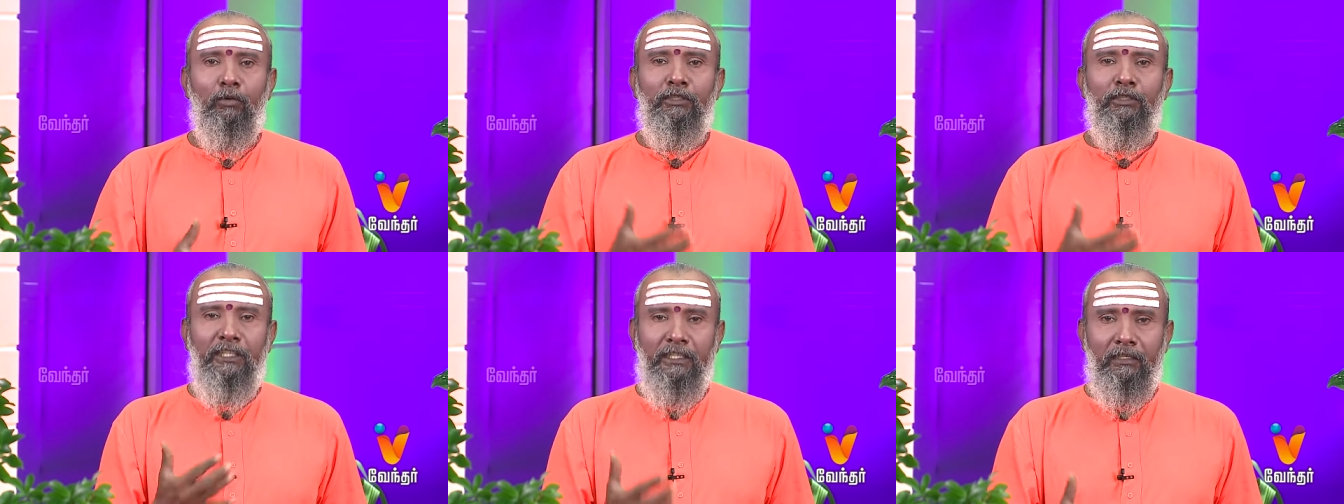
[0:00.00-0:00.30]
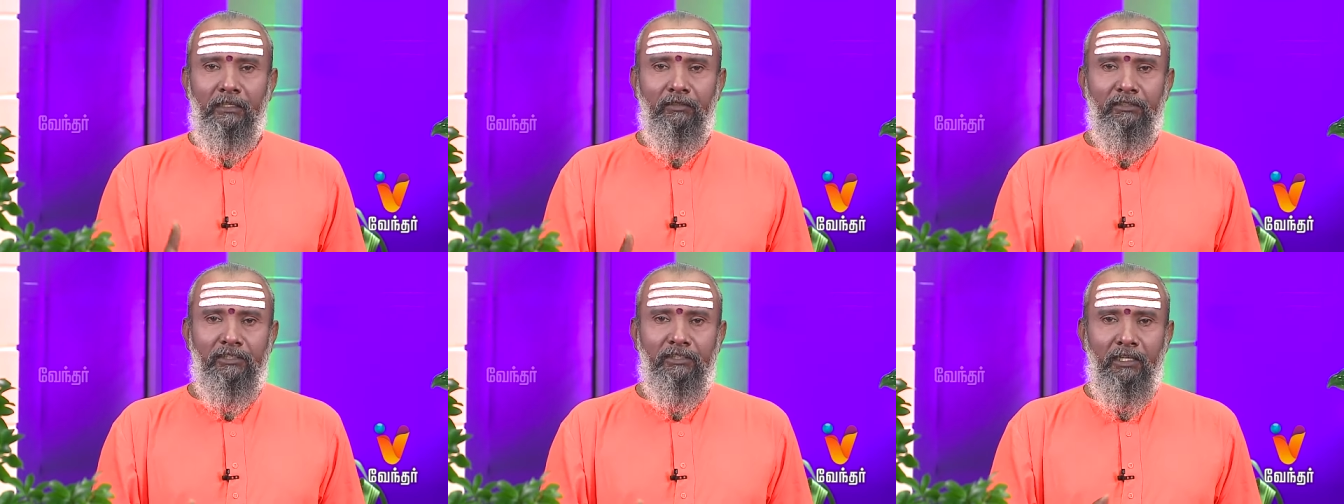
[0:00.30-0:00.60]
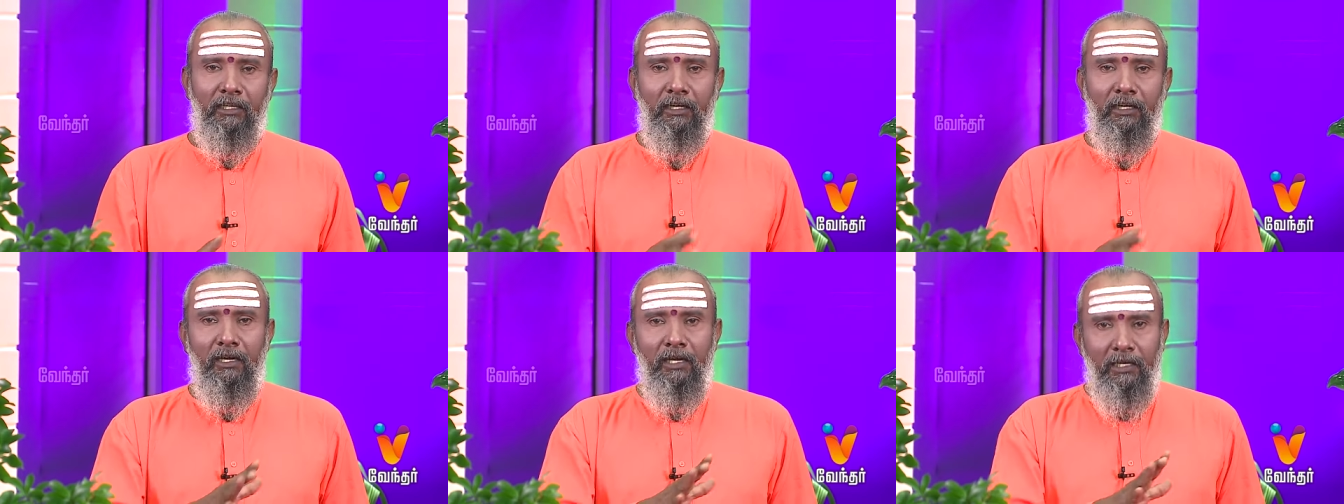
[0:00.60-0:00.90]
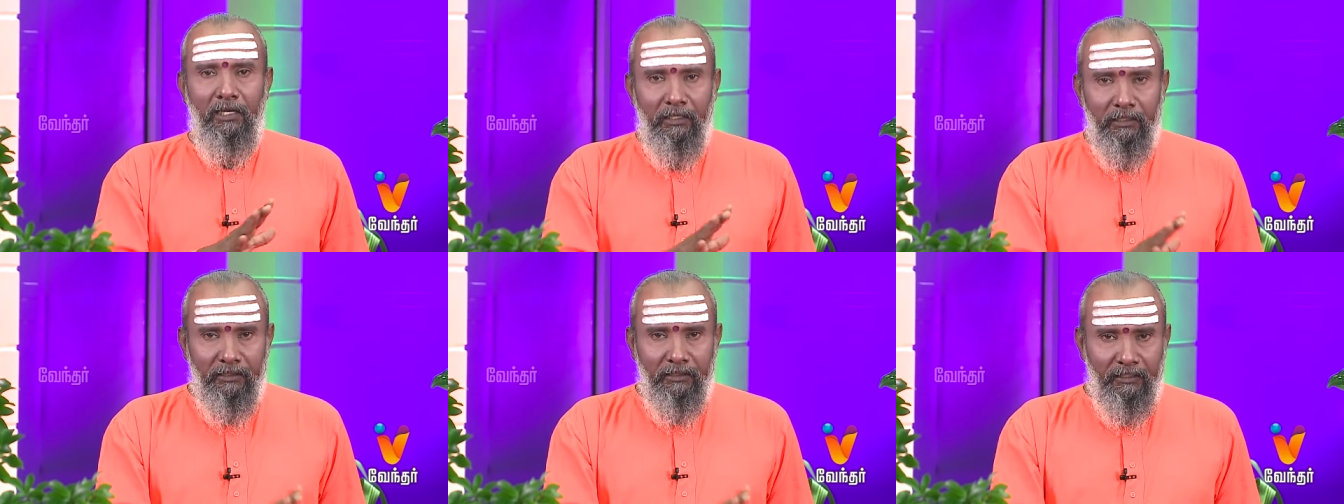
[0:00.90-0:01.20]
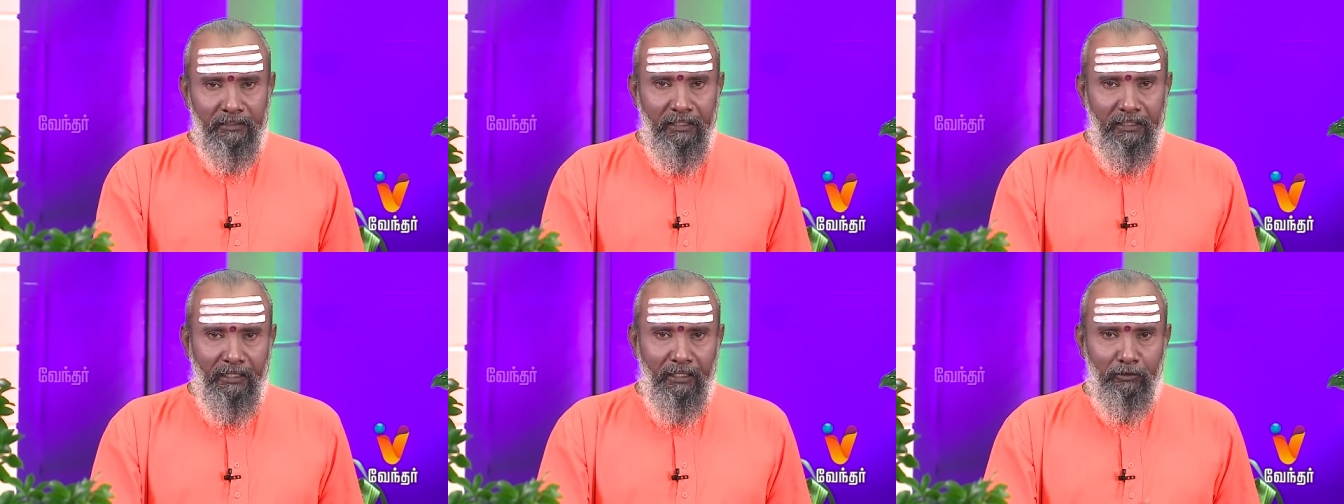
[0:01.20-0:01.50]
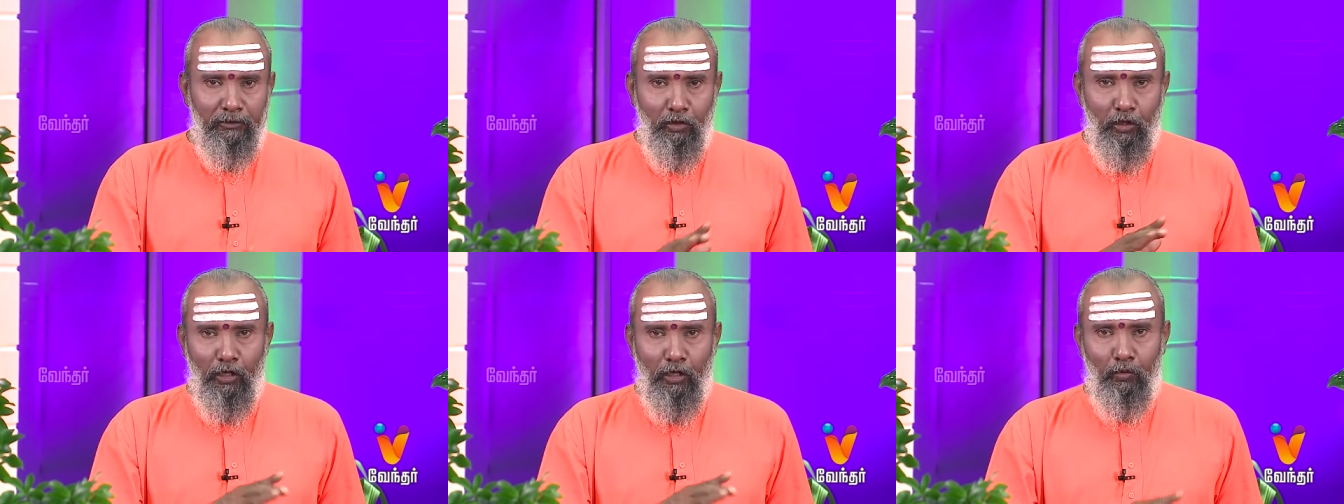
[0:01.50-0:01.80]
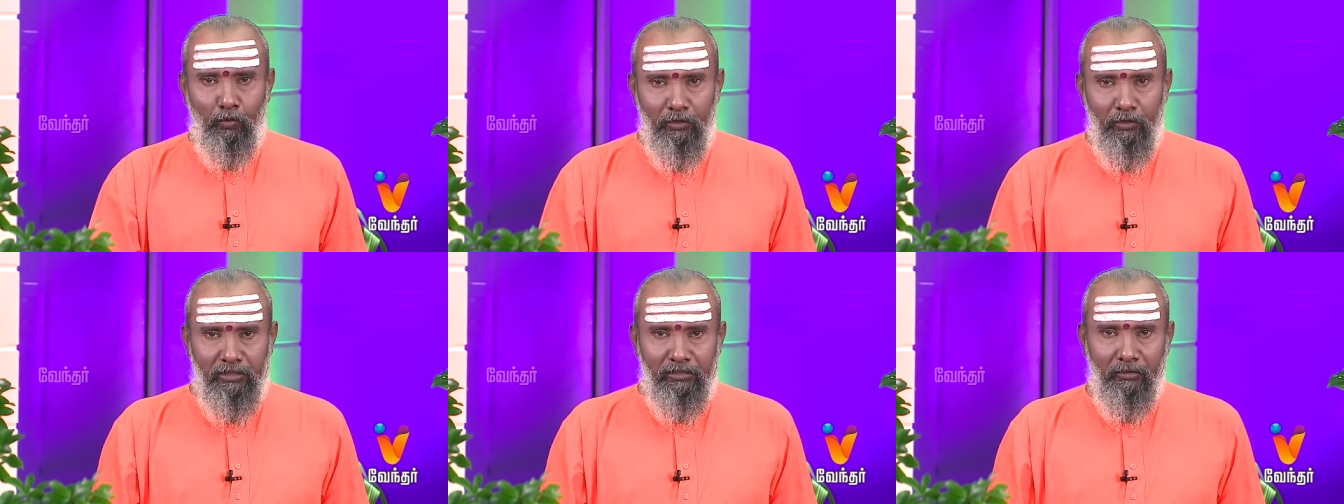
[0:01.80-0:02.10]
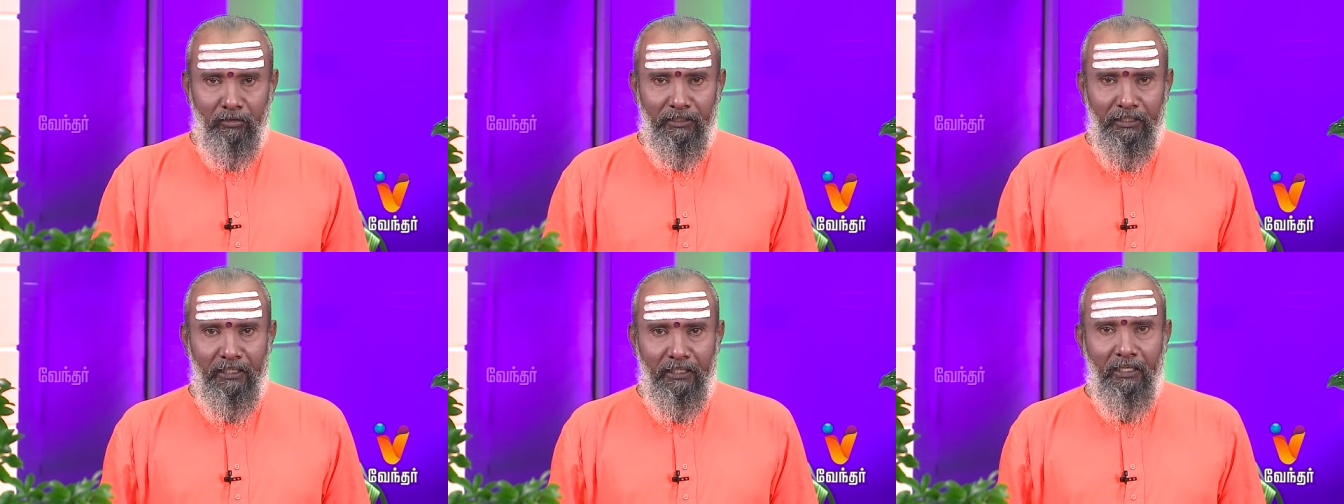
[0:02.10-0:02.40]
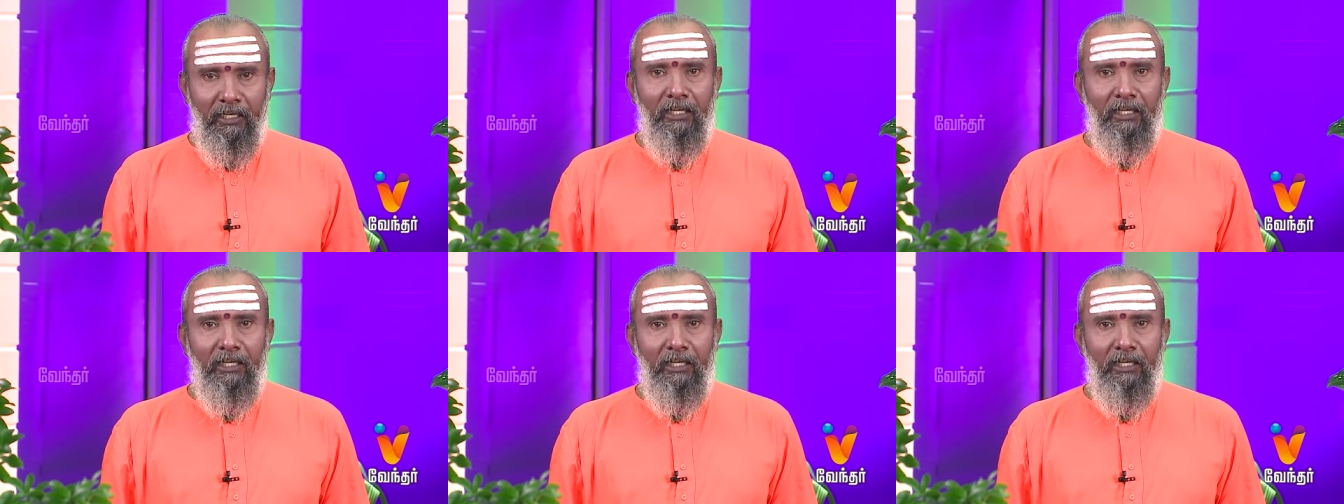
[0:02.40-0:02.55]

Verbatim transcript: கொதிக்க வச்சு இதை தினந்தோறும் குடிச்சிட்டு வந்தீங்கன்னா